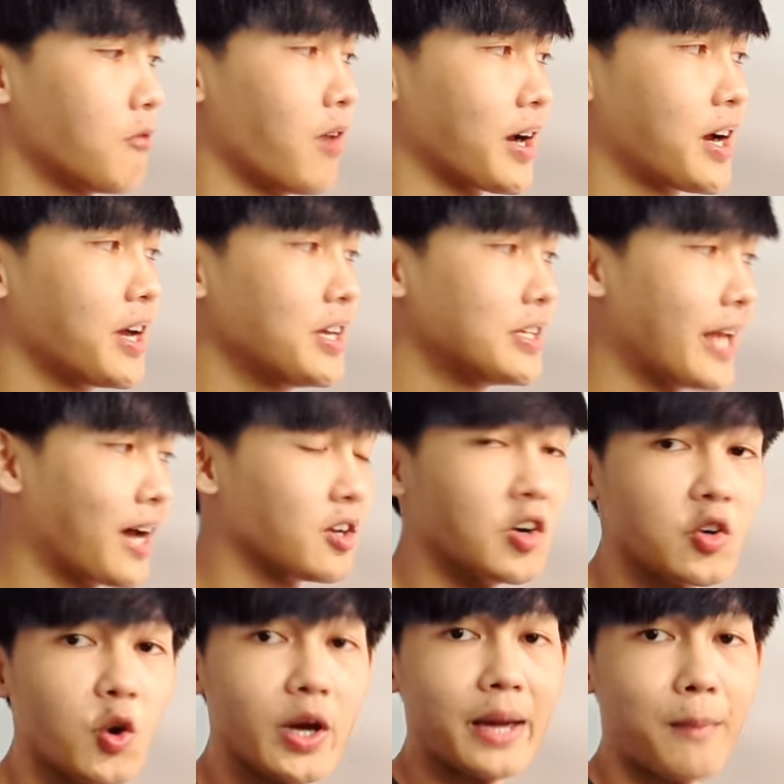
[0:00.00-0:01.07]
và khi năng
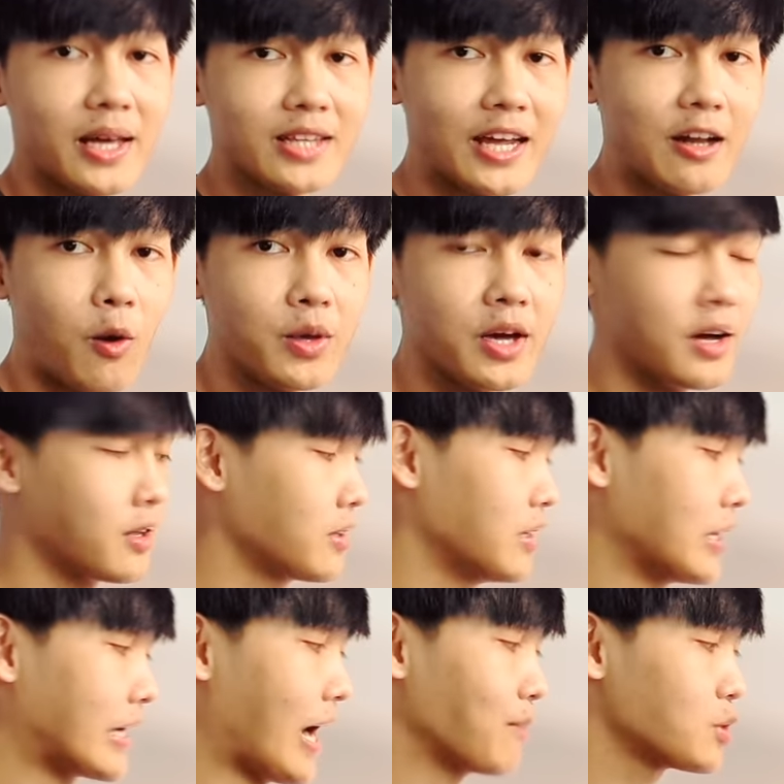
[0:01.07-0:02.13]
lượng của các bạn thay đổi
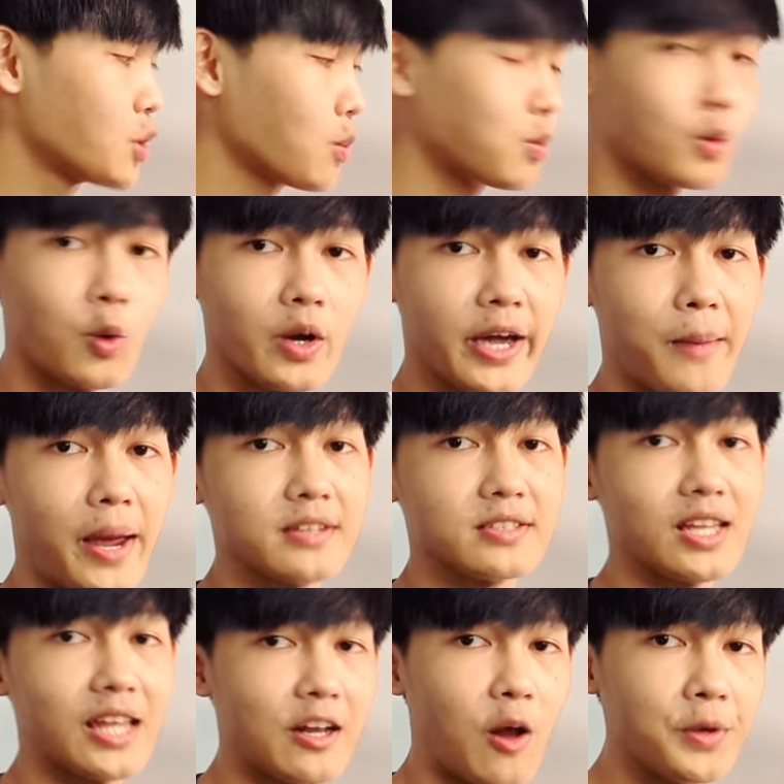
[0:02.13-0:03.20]
thì cảm xúc của các bạn
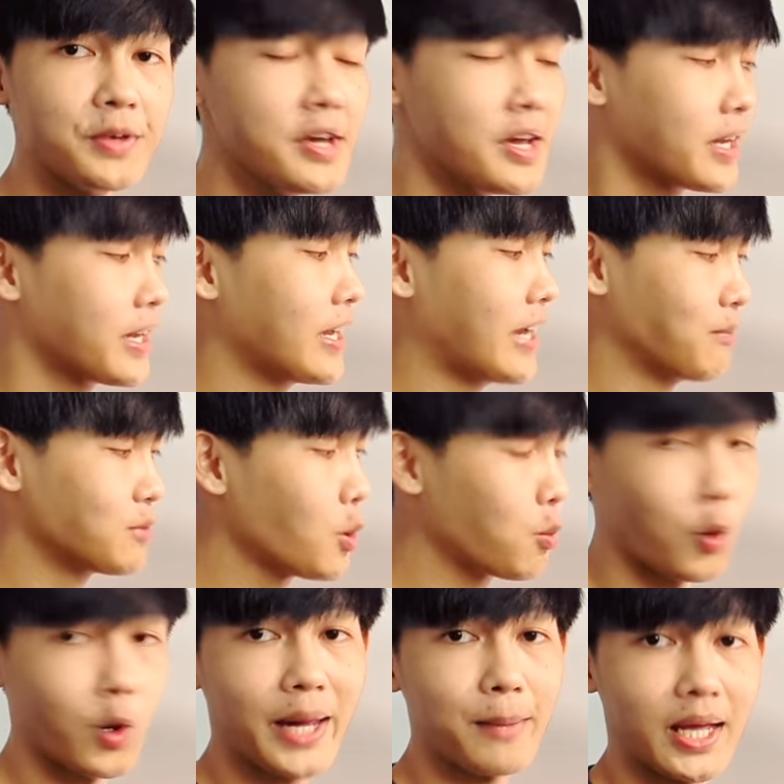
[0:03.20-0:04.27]
sẽ thay đổi khi cảm
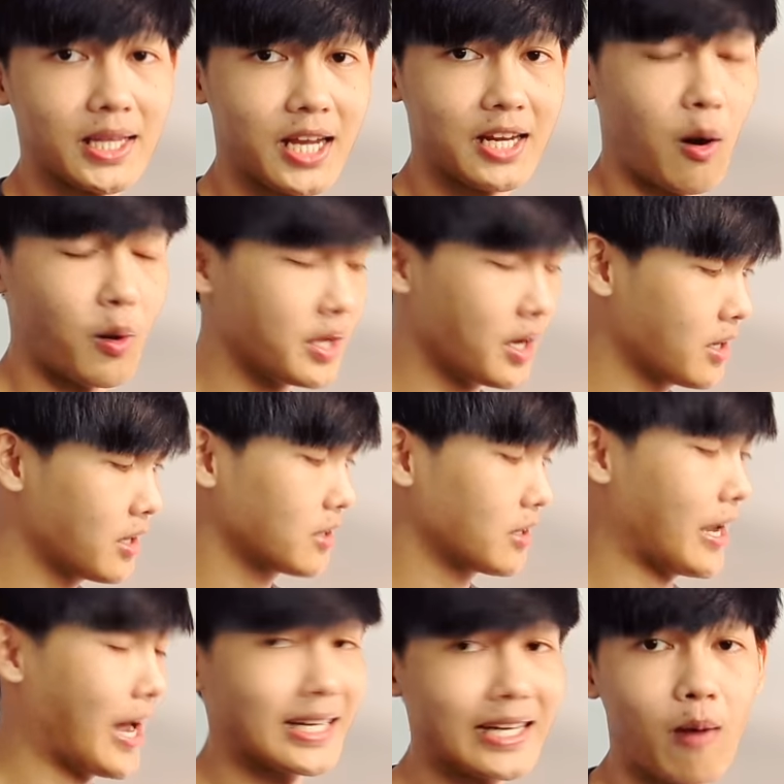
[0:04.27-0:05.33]
xúc của các bạn thay đổi
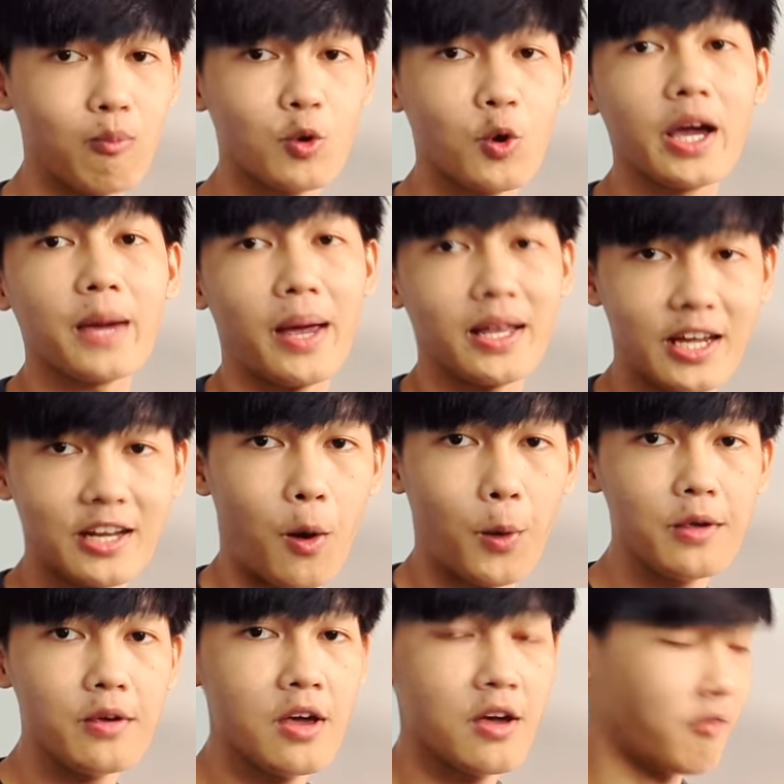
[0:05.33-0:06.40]
thì hành động của các bạn thay
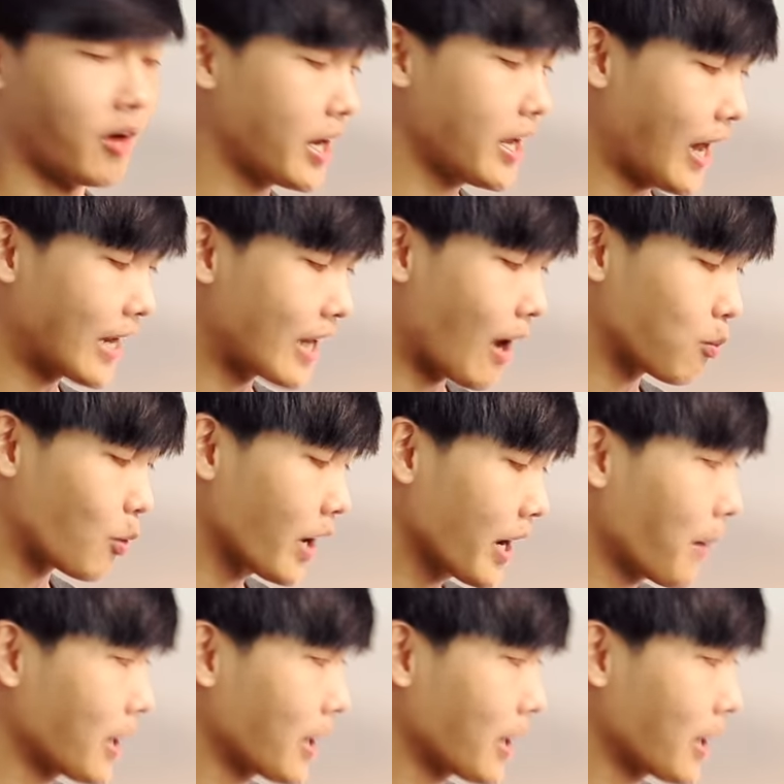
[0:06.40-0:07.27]
đổi và khi hành động của